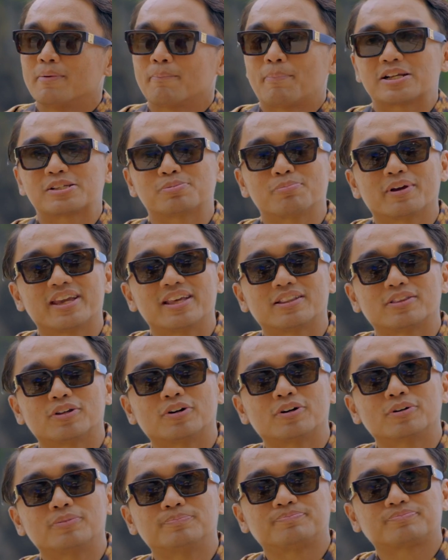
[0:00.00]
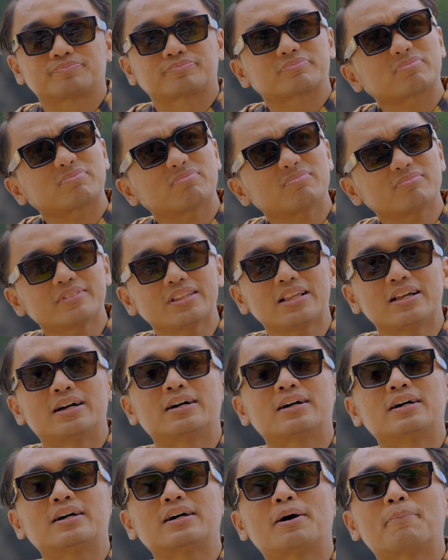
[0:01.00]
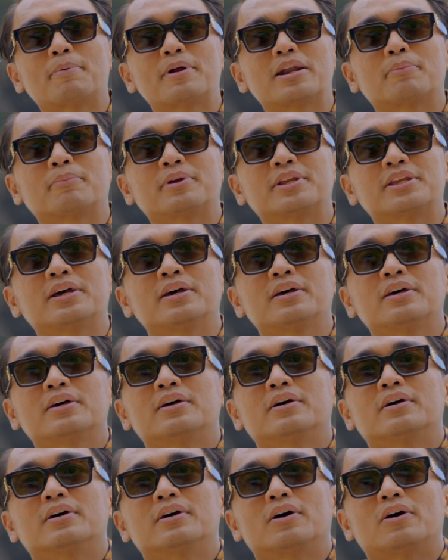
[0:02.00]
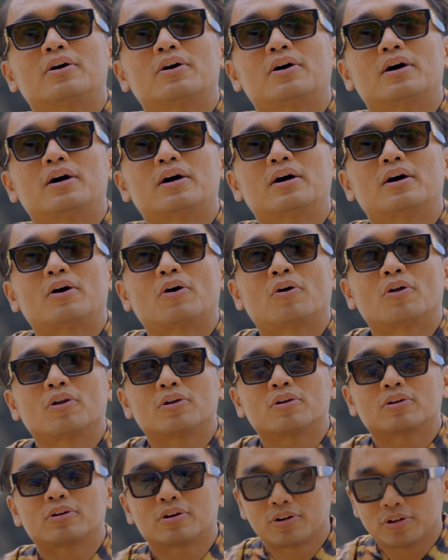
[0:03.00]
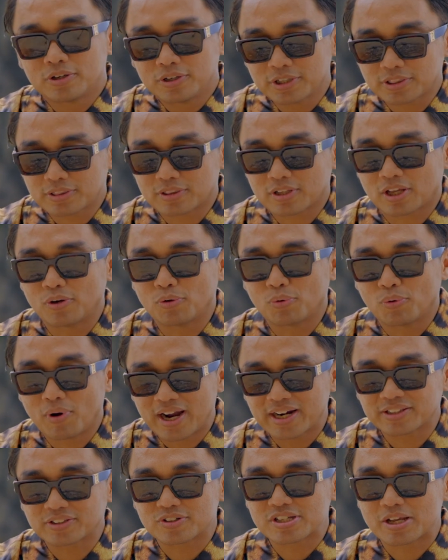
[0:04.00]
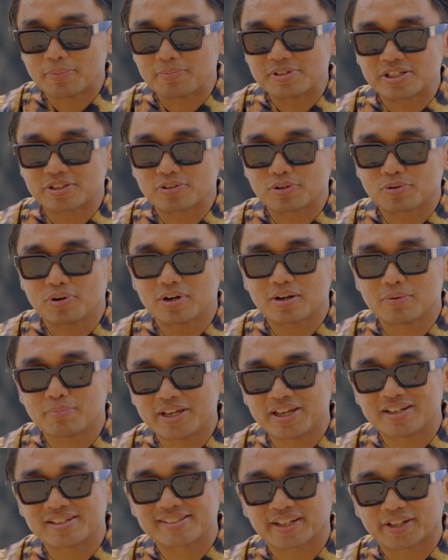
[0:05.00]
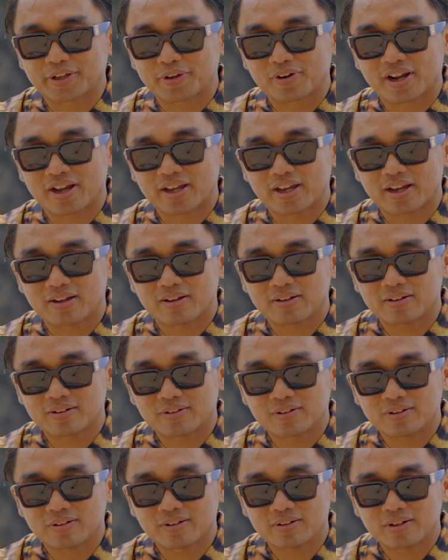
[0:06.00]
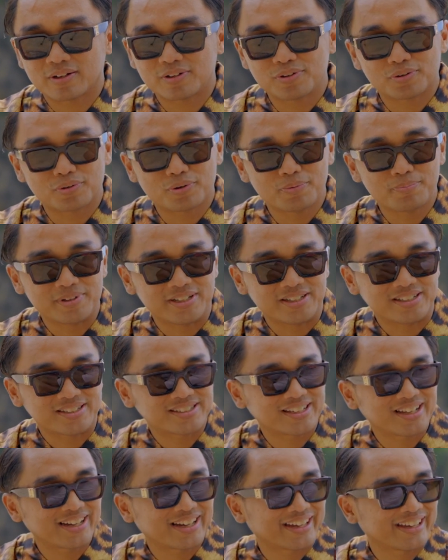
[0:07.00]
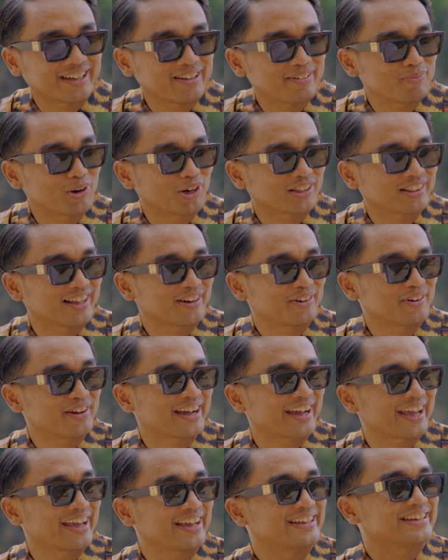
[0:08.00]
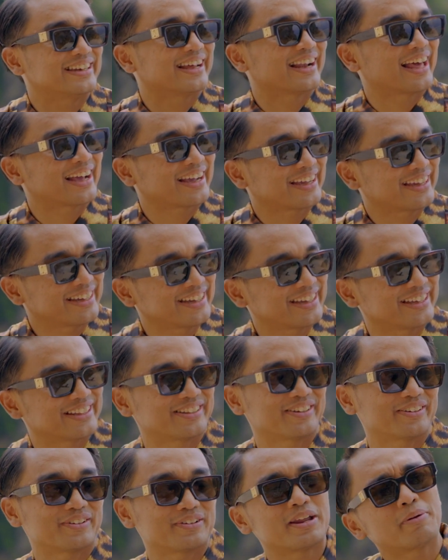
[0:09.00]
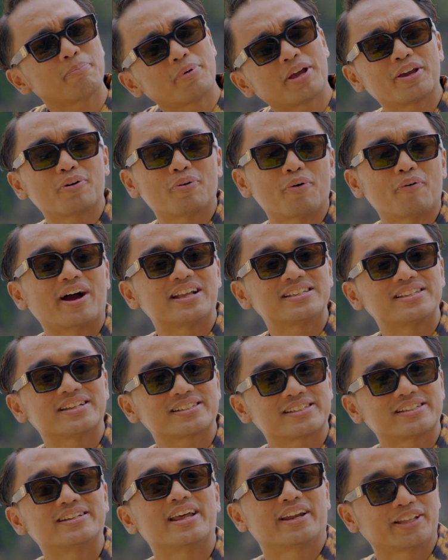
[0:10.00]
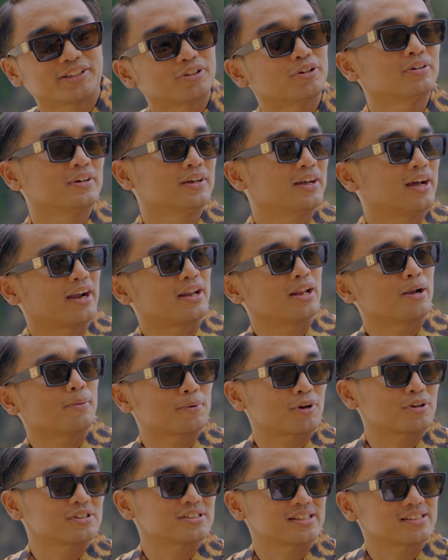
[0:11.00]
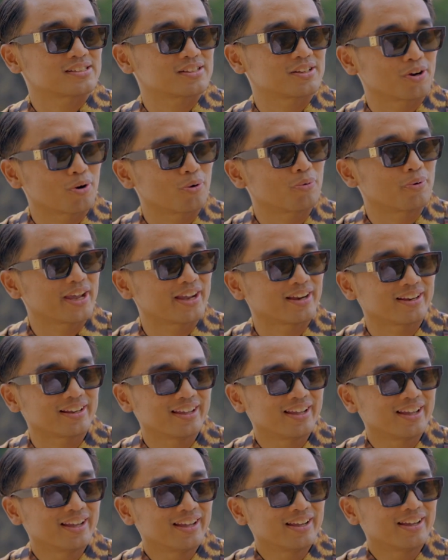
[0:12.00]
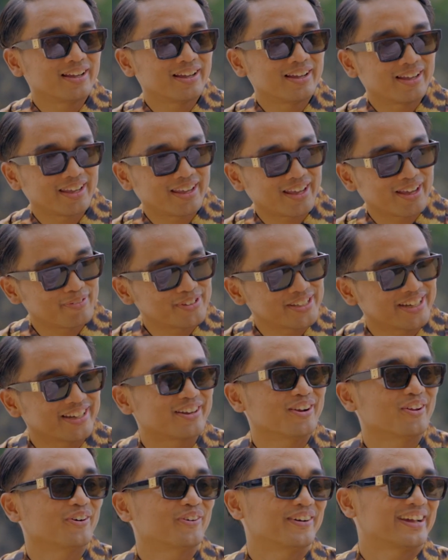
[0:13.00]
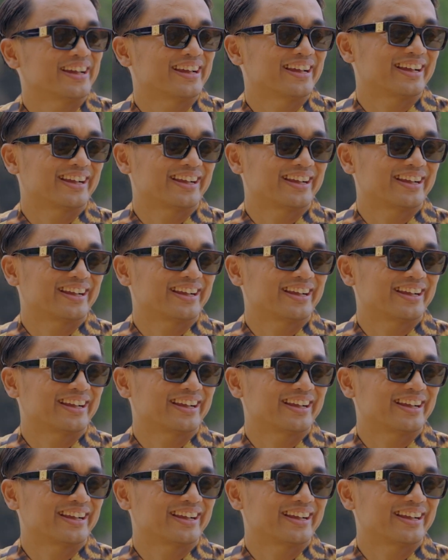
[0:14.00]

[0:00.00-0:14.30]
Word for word: pas begitu uh, apa namanya uh, all good keluar mm -hmm. terus habis itu gue lebih insecure kayak aduh gue bisa nggak ya buat lagu yang kayak gini lagi ah. gitu dan bagi gue wajar sih dan itu adalah proses growing hingga menjadi glowing